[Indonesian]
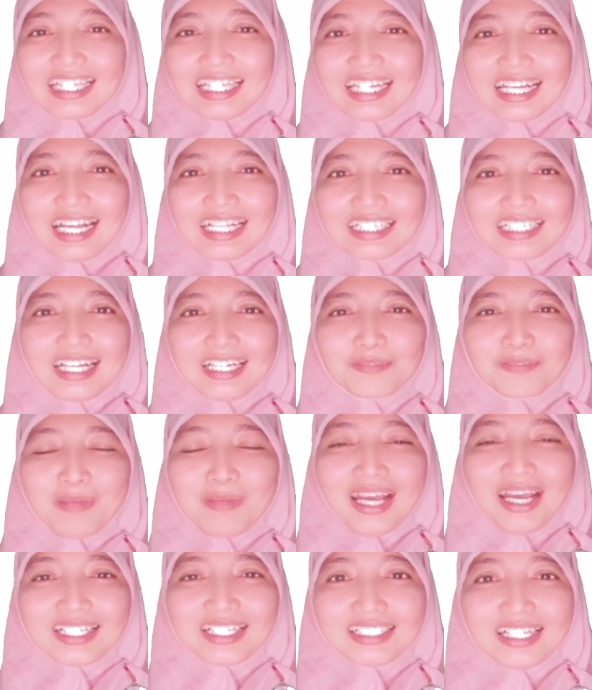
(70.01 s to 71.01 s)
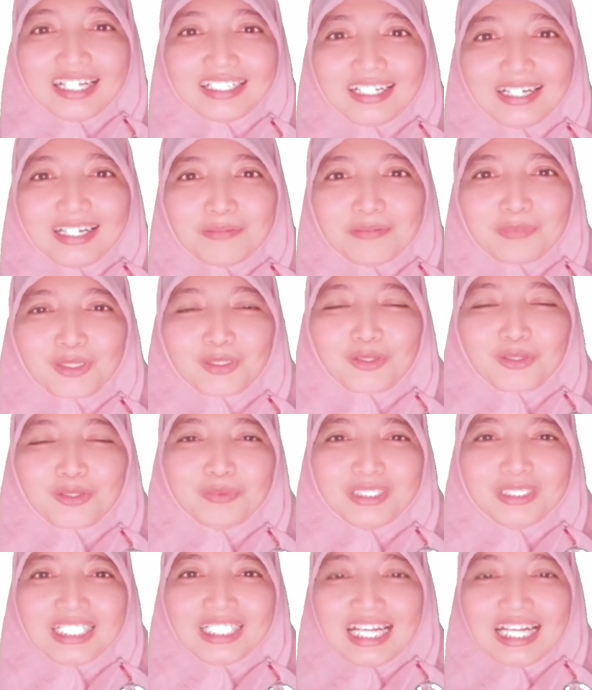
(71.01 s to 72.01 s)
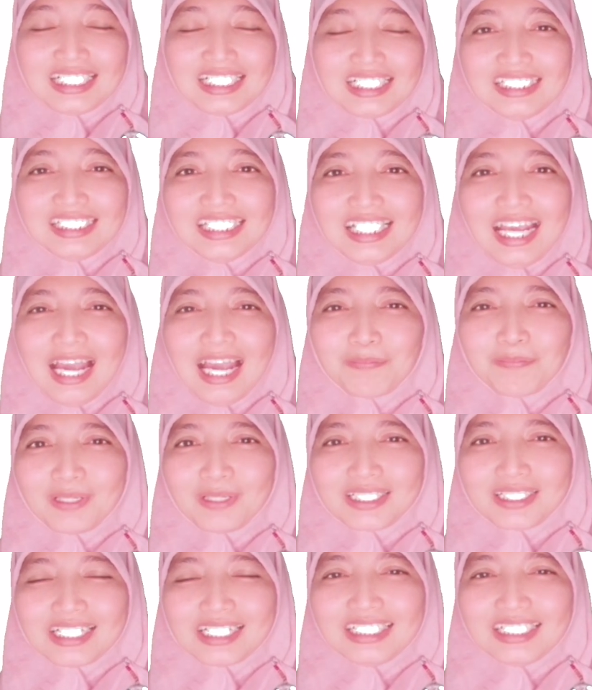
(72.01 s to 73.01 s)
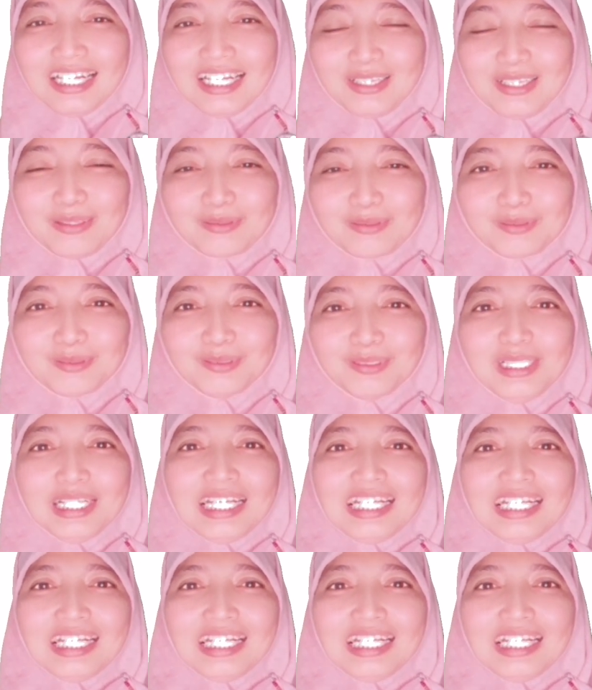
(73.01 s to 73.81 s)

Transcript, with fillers: tingkatan bahasa dalam berkomunikasi. Apa saja itu?